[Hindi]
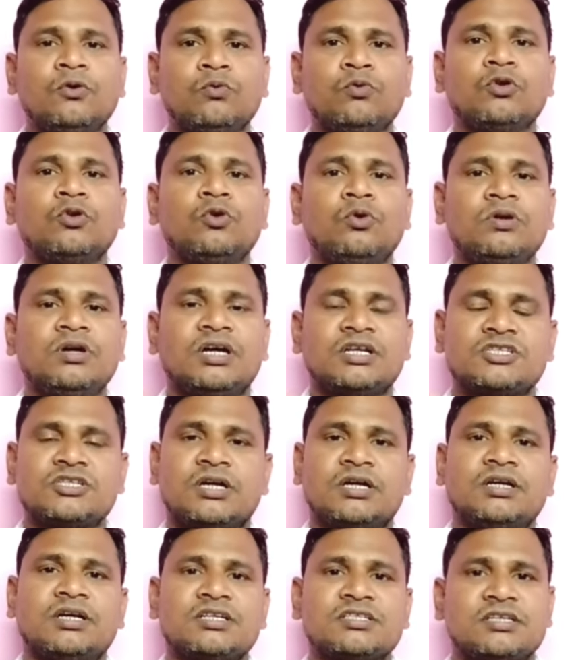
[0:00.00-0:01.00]
वो लोग
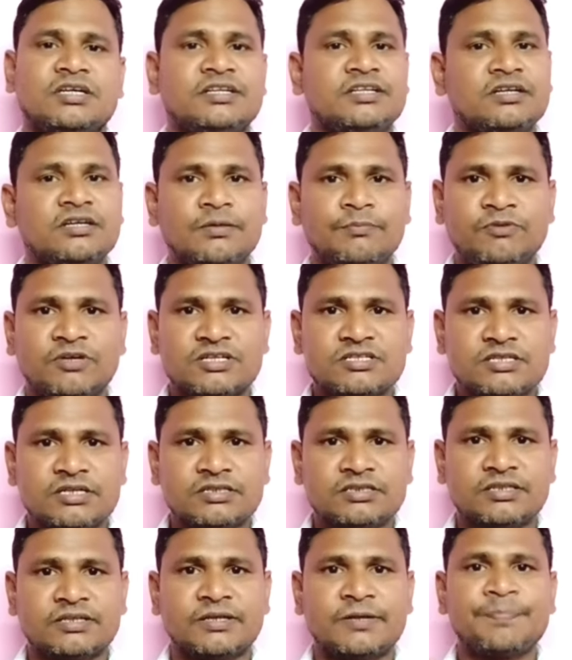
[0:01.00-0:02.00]
अच्छा खासा इनकम कर
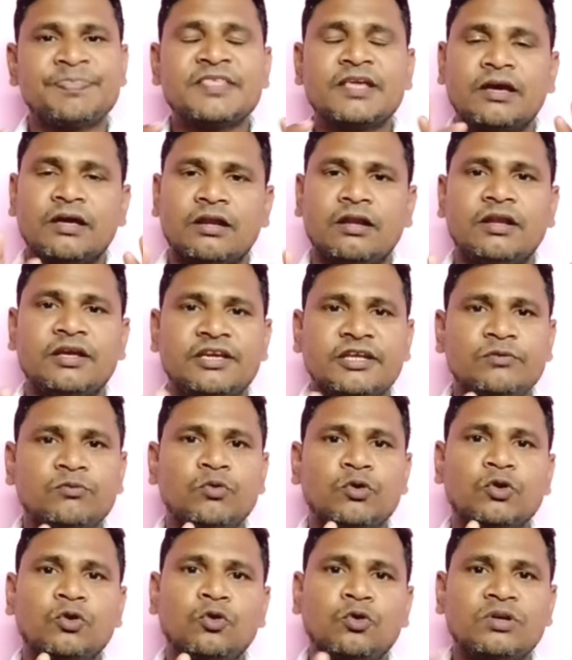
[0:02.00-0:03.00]
सकते हैं लेकिन
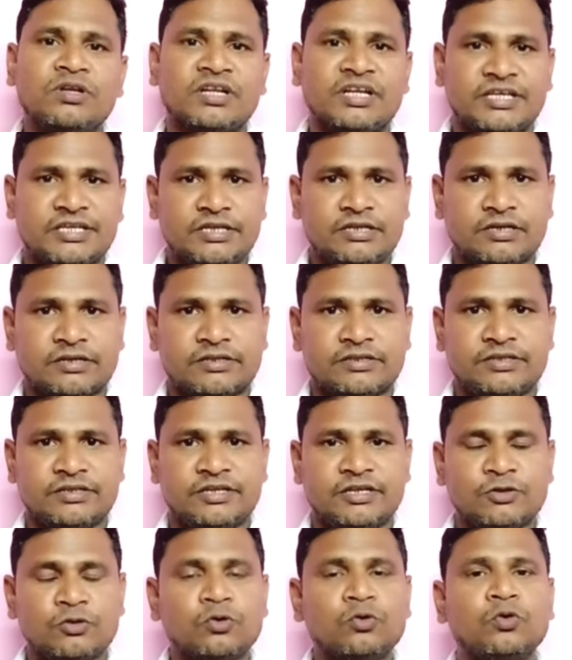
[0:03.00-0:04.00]
वो लोग नहीं करते
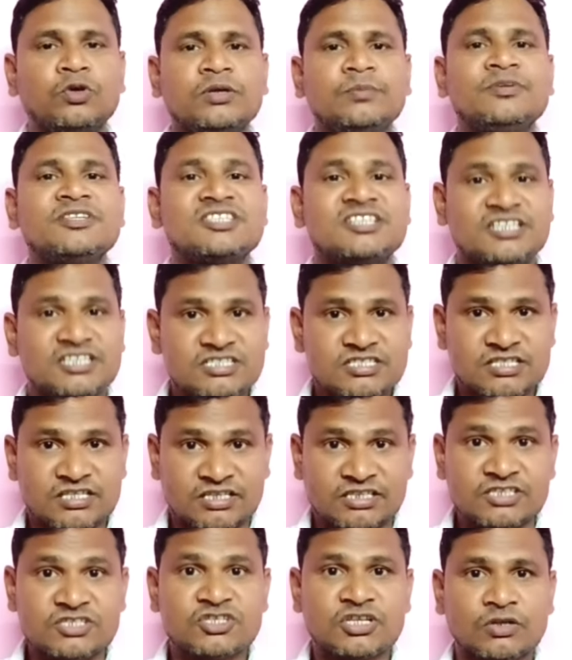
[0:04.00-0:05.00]
हैं तो कोई विशेष
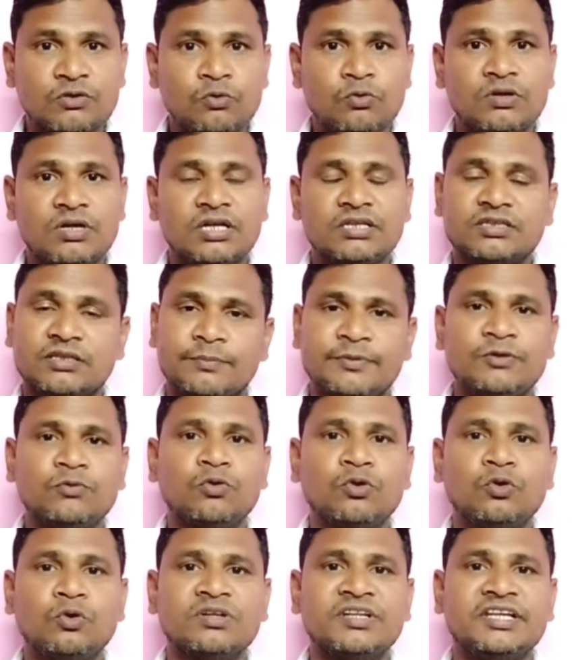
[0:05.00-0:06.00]
रीजन होगा तभी वो
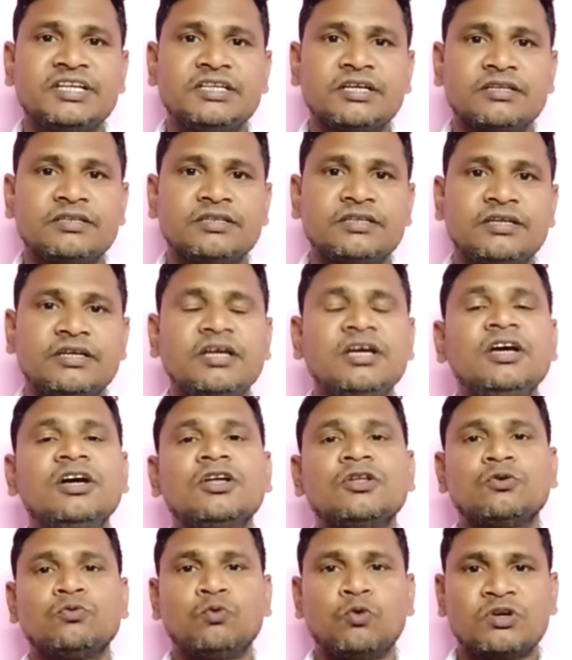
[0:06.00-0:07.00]
लोग नहीं करते हैं
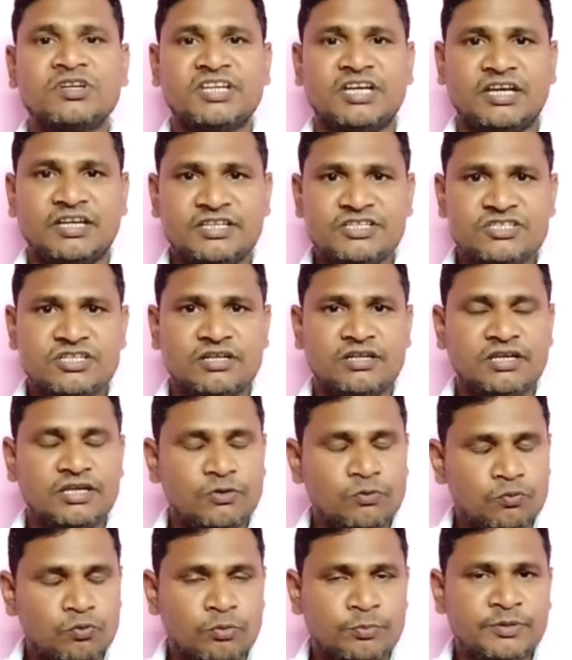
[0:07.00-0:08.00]
तो वो क्या रीजन है
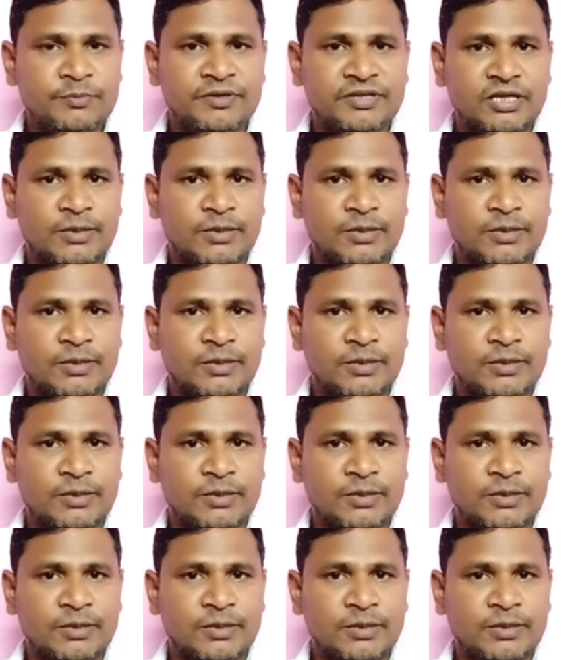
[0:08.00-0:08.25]
वो भी मैं